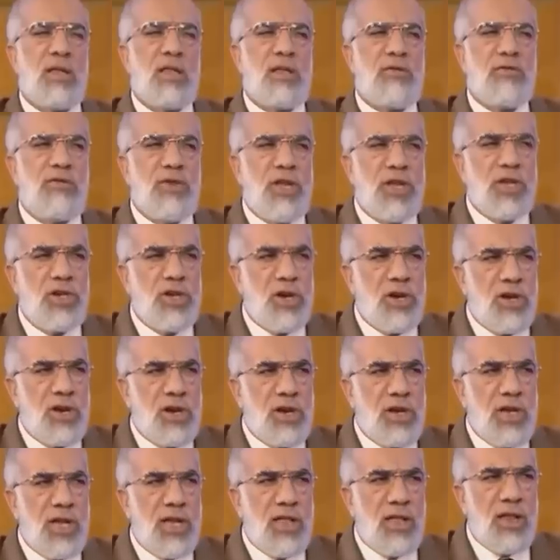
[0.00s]
طب في
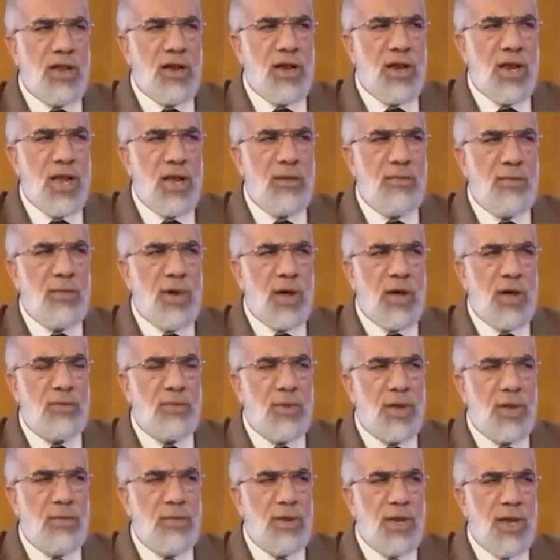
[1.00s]
جار يا ترى نايم
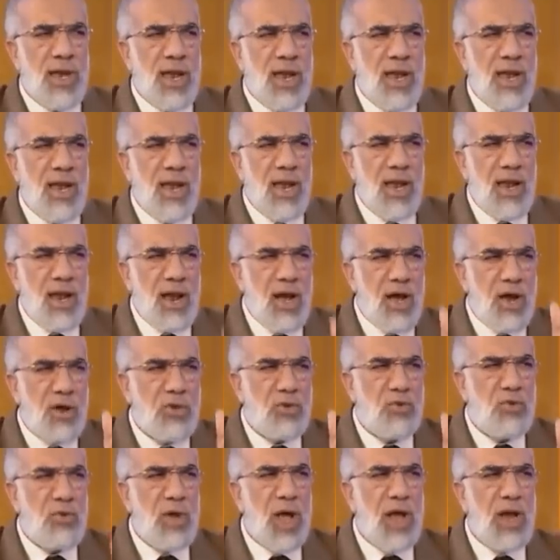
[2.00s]
غضبان من انا
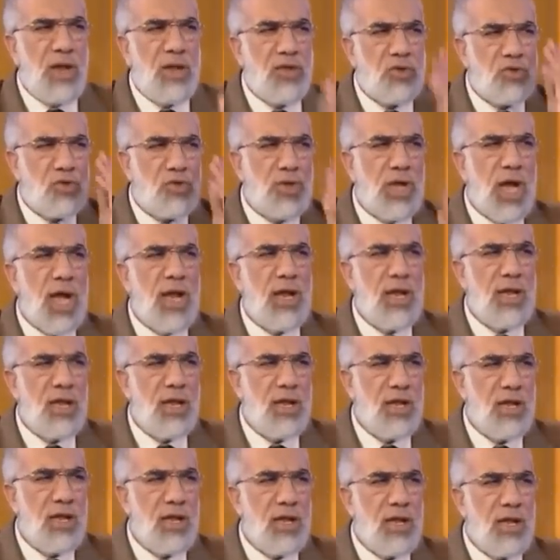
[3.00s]
نهرته وعليت صوتي عليه